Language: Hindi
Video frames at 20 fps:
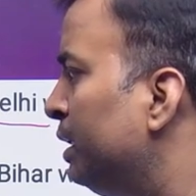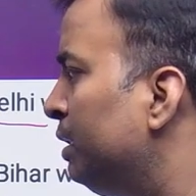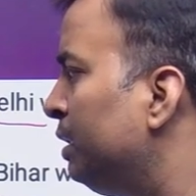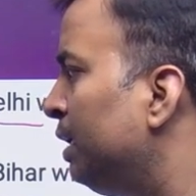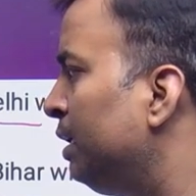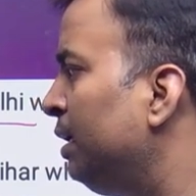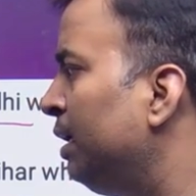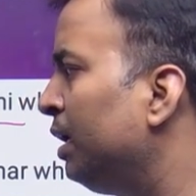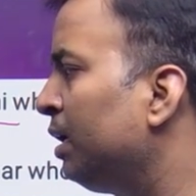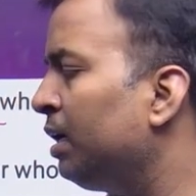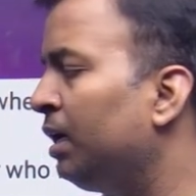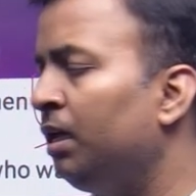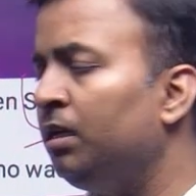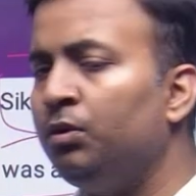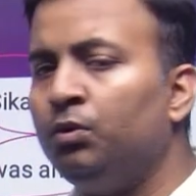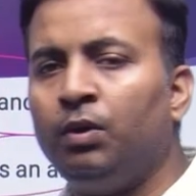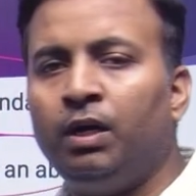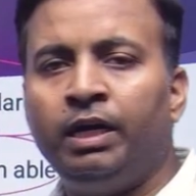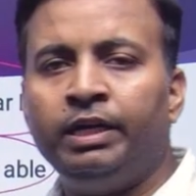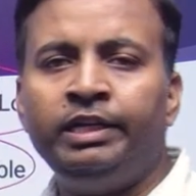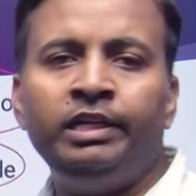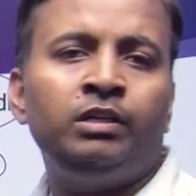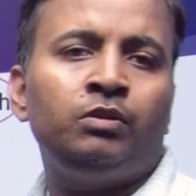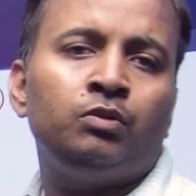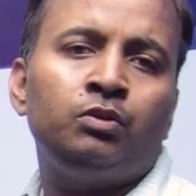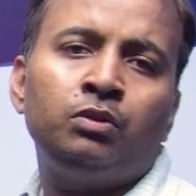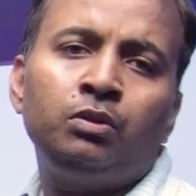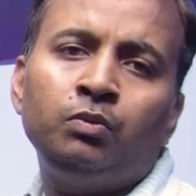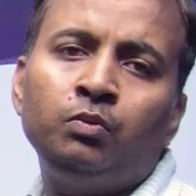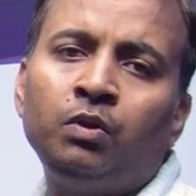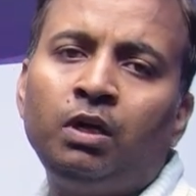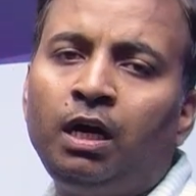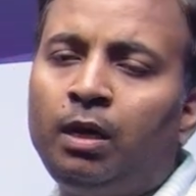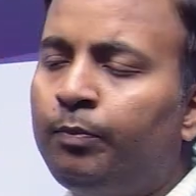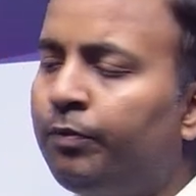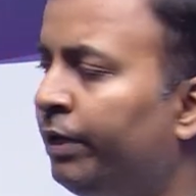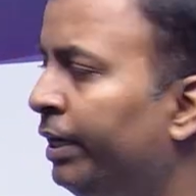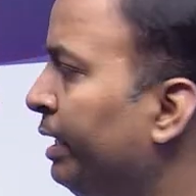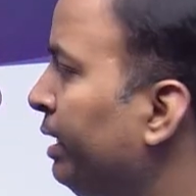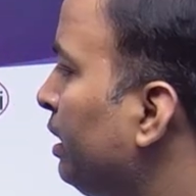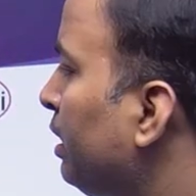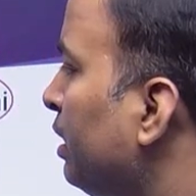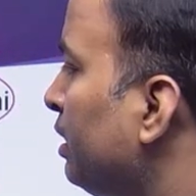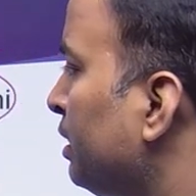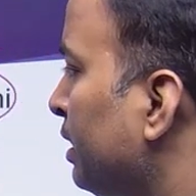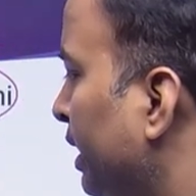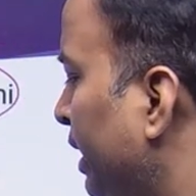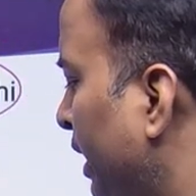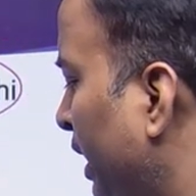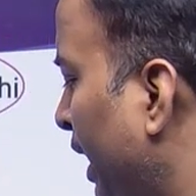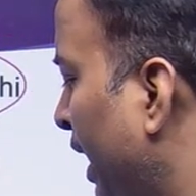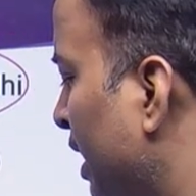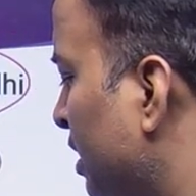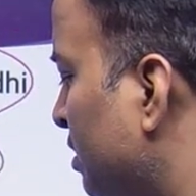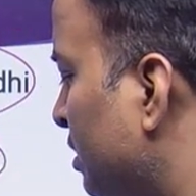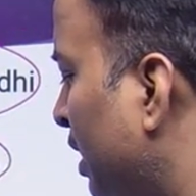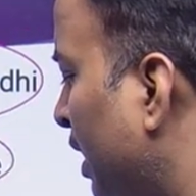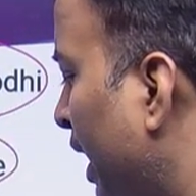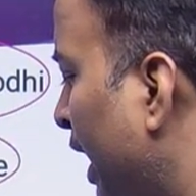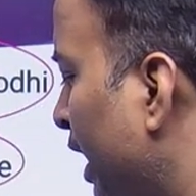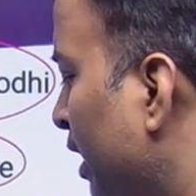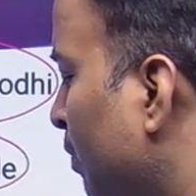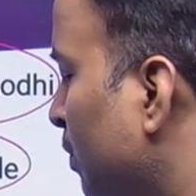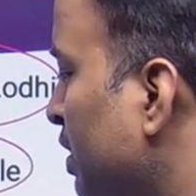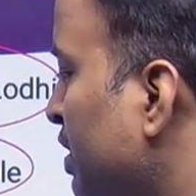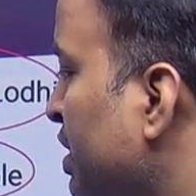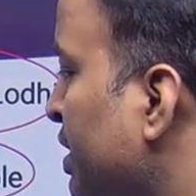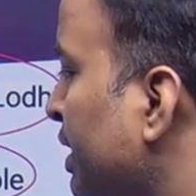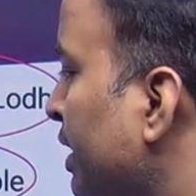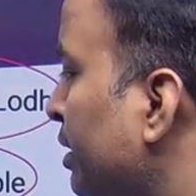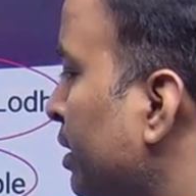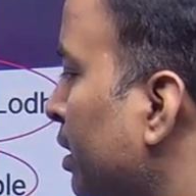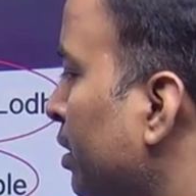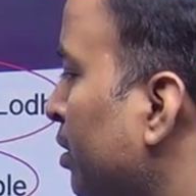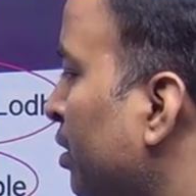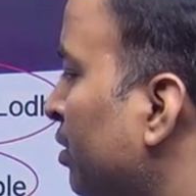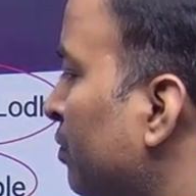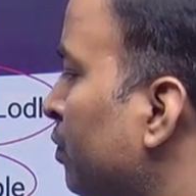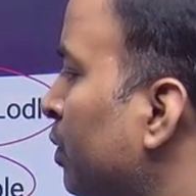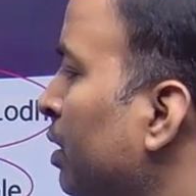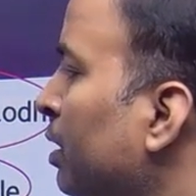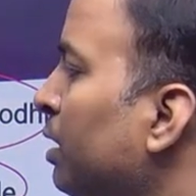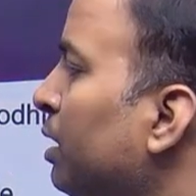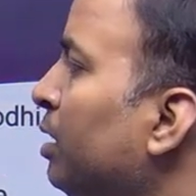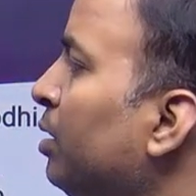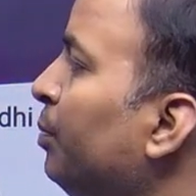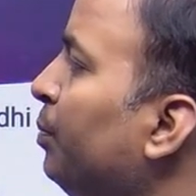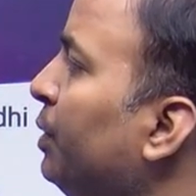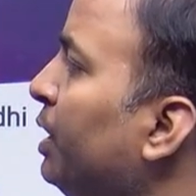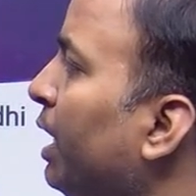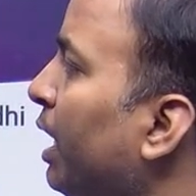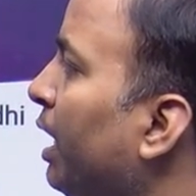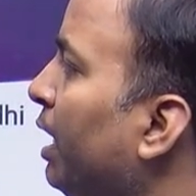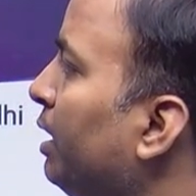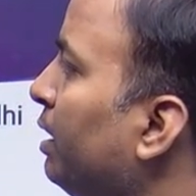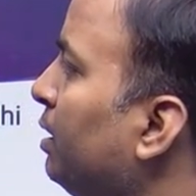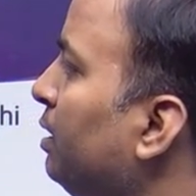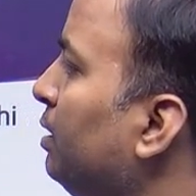दरिया खान लोहानी को वो अपॉइंट करते हैं एज द एडमिनिस्ट्रेटर ऑफ बिहार